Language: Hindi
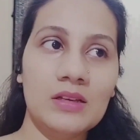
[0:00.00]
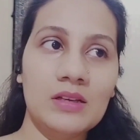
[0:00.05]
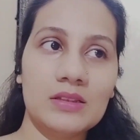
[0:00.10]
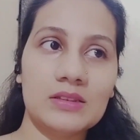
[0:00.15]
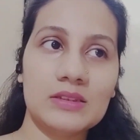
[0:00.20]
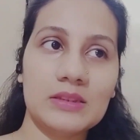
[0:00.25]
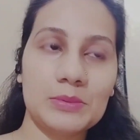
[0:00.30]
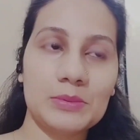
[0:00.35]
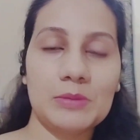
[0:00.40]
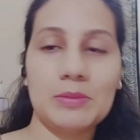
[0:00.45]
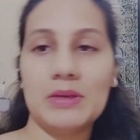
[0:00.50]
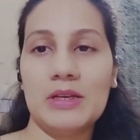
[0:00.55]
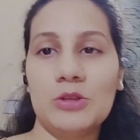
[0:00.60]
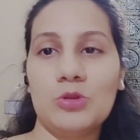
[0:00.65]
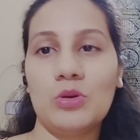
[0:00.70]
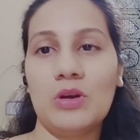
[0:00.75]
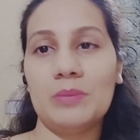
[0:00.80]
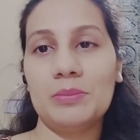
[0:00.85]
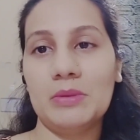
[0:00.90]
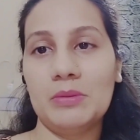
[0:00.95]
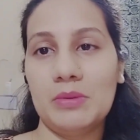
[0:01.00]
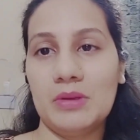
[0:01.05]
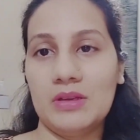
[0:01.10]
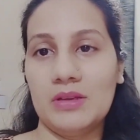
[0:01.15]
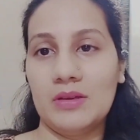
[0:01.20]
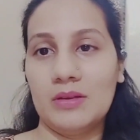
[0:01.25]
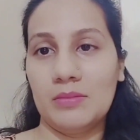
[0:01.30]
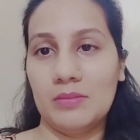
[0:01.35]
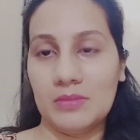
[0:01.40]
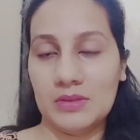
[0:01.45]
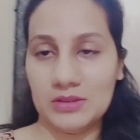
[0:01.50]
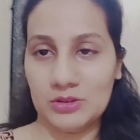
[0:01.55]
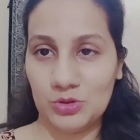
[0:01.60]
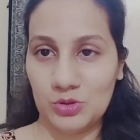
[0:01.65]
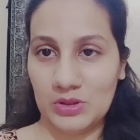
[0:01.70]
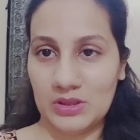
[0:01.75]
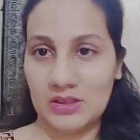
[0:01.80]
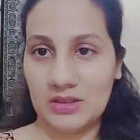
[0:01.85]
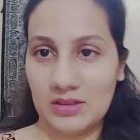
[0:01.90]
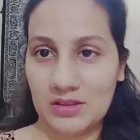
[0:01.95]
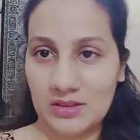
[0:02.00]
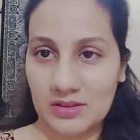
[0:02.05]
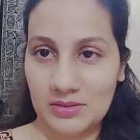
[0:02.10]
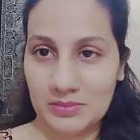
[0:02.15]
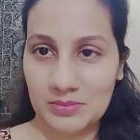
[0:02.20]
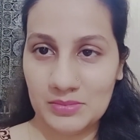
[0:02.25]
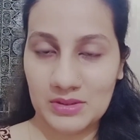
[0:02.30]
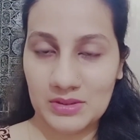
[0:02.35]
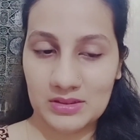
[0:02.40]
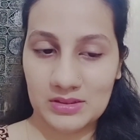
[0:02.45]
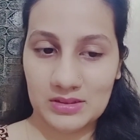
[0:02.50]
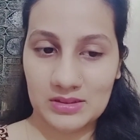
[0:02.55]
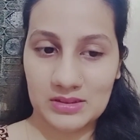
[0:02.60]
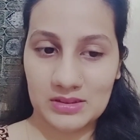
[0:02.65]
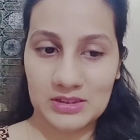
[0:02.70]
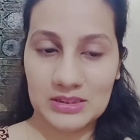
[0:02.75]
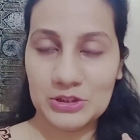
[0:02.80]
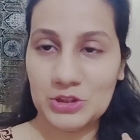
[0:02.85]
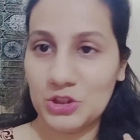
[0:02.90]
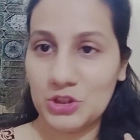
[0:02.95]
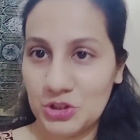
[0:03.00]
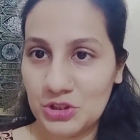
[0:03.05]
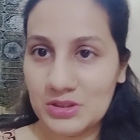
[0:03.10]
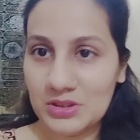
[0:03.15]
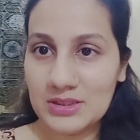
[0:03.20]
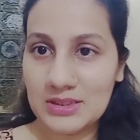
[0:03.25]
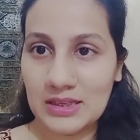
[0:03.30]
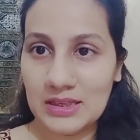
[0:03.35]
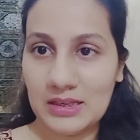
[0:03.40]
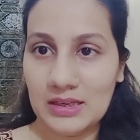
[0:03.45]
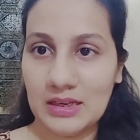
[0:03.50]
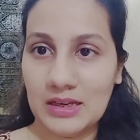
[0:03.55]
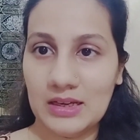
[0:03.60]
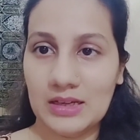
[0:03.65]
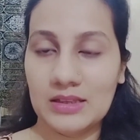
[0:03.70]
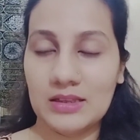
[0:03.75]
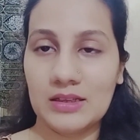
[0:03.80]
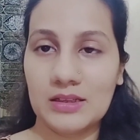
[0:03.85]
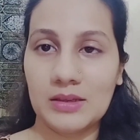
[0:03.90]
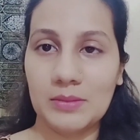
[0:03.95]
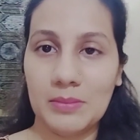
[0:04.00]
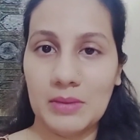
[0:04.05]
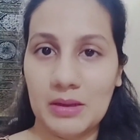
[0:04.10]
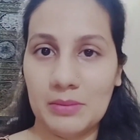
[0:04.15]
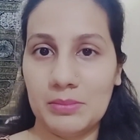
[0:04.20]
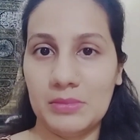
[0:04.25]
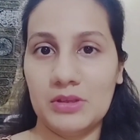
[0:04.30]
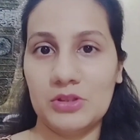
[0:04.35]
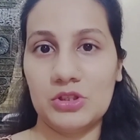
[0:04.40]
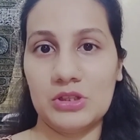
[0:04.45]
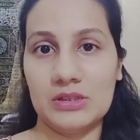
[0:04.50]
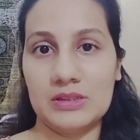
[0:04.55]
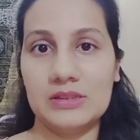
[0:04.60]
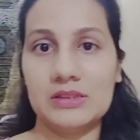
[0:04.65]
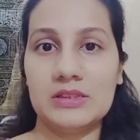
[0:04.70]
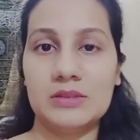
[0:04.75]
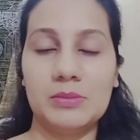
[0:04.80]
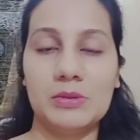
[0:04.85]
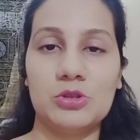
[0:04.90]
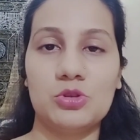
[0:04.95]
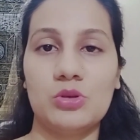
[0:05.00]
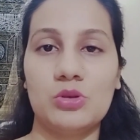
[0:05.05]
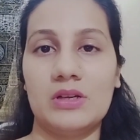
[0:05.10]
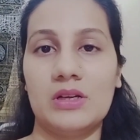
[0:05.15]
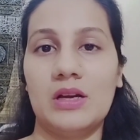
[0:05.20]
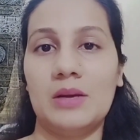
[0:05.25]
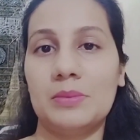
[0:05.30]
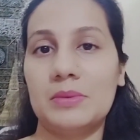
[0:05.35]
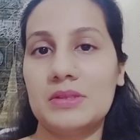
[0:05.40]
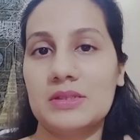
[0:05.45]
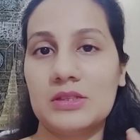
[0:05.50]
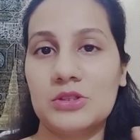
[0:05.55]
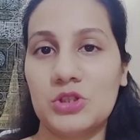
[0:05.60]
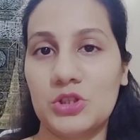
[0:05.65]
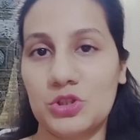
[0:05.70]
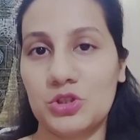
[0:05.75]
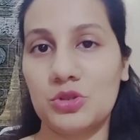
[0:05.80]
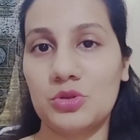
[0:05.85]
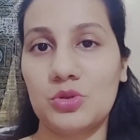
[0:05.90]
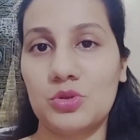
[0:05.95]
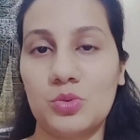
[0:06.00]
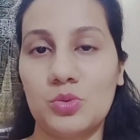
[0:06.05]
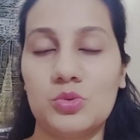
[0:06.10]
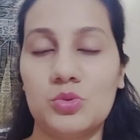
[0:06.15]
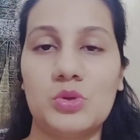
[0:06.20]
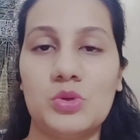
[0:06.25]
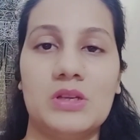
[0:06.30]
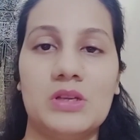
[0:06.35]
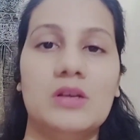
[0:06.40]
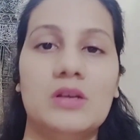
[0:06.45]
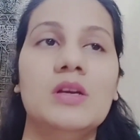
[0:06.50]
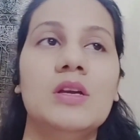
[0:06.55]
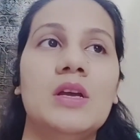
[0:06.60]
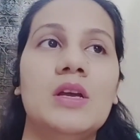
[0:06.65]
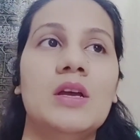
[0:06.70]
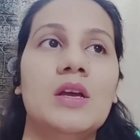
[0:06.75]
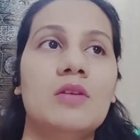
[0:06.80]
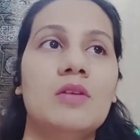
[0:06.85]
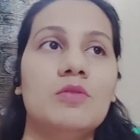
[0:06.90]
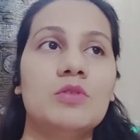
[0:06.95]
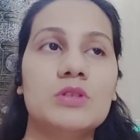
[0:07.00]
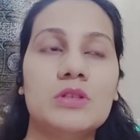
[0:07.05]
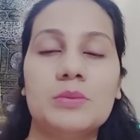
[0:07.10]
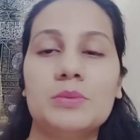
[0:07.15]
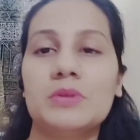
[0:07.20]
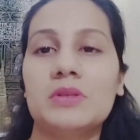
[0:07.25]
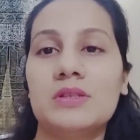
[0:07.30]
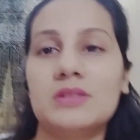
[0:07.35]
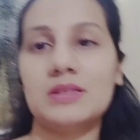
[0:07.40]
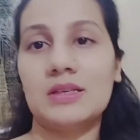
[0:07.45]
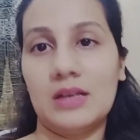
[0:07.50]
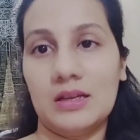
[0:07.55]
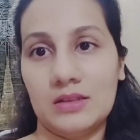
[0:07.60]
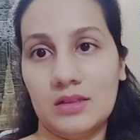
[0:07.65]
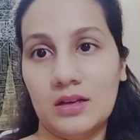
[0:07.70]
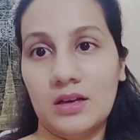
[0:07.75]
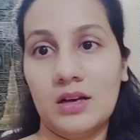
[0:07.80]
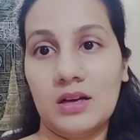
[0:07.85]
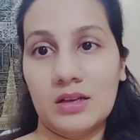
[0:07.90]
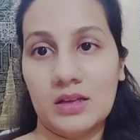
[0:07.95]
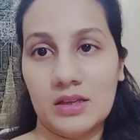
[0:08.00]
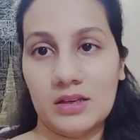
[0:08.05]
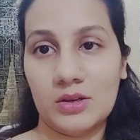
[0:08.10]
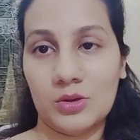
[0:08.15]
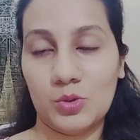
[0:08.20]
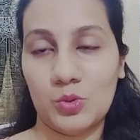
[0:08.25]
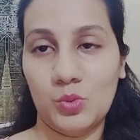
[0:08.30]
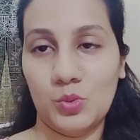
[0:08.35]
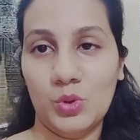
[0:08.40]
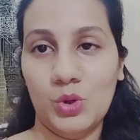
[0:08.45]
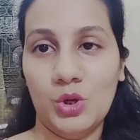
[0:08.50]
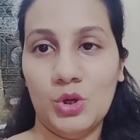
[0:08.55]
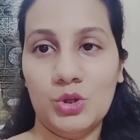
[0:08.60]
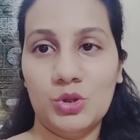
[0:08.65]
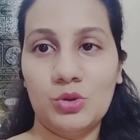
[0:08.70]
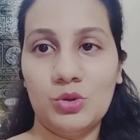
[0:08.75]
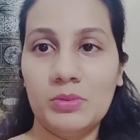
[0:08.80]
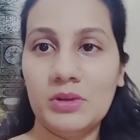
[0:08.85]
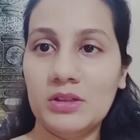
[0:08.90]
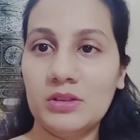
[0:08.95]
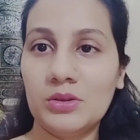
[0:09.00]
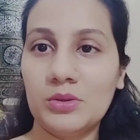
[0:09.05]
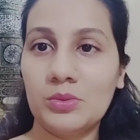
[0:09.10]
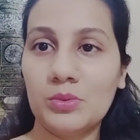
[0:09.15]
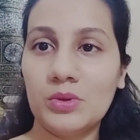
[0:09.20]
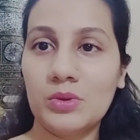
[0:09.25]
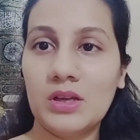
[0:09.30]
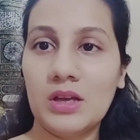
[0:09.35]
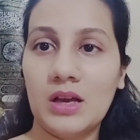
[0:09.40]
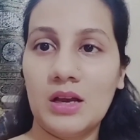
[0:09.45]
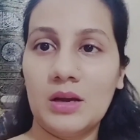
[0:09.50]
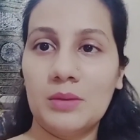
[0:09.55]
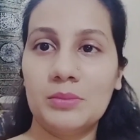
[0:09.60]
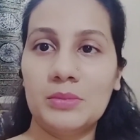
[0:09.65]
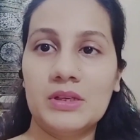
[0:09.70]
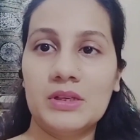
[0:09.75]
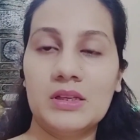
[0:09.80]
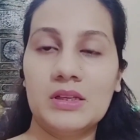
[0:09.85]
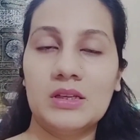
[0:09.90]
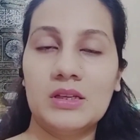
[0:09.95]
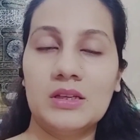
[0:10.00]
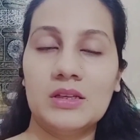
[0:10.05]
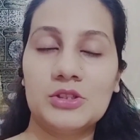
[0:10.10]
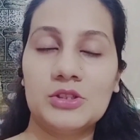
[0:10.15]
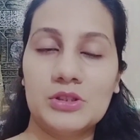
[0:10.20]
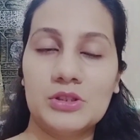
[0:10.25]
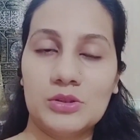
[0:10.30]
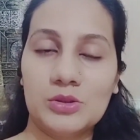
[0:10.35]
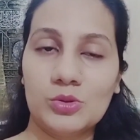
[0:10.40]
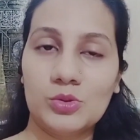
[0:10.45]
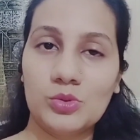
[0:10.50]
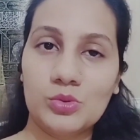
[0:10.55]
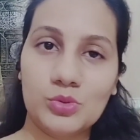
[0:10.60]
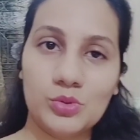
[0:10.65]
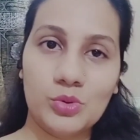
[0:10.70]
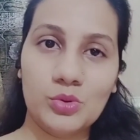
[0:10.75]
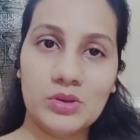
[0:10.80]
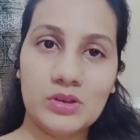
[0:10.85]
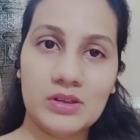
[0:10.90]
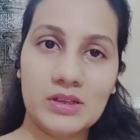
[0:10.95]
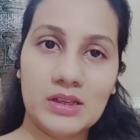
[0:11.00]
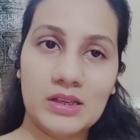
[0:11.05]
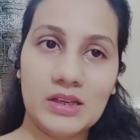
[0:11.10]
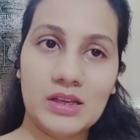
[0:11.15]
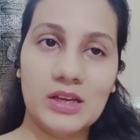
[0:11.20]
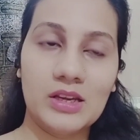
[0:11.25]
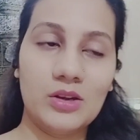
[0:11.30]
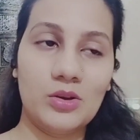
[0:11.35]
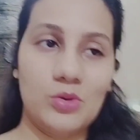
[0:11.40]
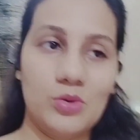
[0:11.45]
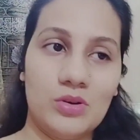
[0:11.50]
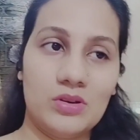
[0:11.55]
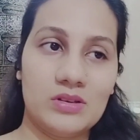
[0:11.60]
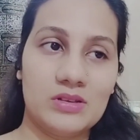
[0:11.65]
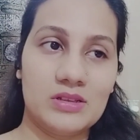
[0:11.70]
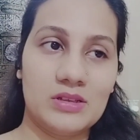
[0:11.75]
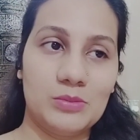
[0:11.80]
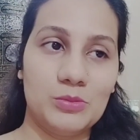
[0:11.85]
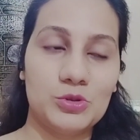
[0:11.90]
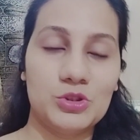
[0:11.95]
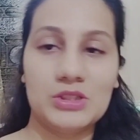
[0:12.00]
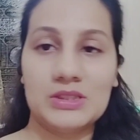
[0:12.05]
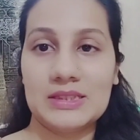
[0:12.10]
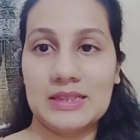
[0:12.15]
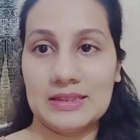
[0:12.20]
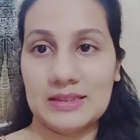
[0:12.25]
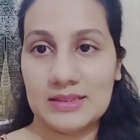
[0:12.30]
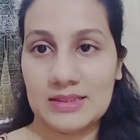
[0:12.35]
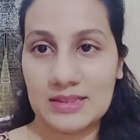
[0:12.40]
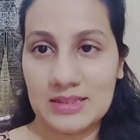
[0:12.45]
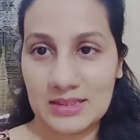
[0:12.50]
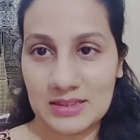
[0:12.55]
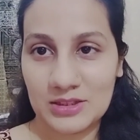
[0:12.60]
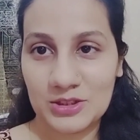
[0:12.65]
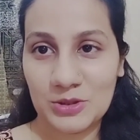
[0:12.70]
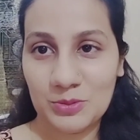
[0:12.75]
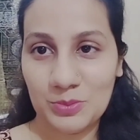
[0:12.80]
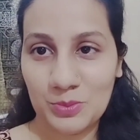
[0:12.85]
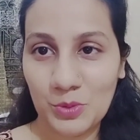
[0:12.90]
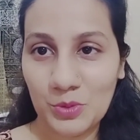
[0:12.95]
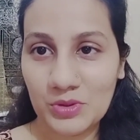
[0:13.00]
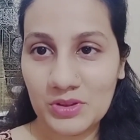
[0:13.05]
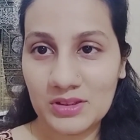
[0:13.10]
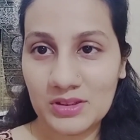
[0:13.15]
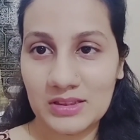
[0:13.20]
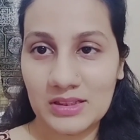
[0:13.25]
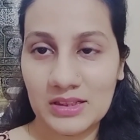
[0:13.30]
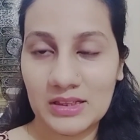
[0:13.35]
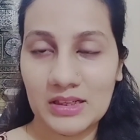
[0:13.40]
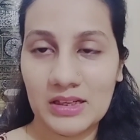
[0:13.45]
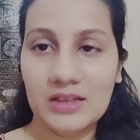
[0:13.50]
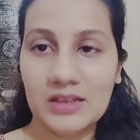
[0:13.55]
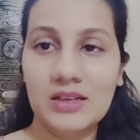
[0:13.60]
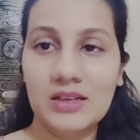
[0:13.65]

सबसे पहले तो आपने मेरे जो है ना सजेशंस देनी है ताकि मैं अपने चैनल्स में जो है ना आपकी सजेशंस को जो है ना वो सबसे ज़्यादा आगे रखूँ तो उम्मीद करूँगी आप मेरी ये चैनल को ग्रो करेंगे और मुझे ज़्यादा से ज़्यादा सपोर्ट करेंगे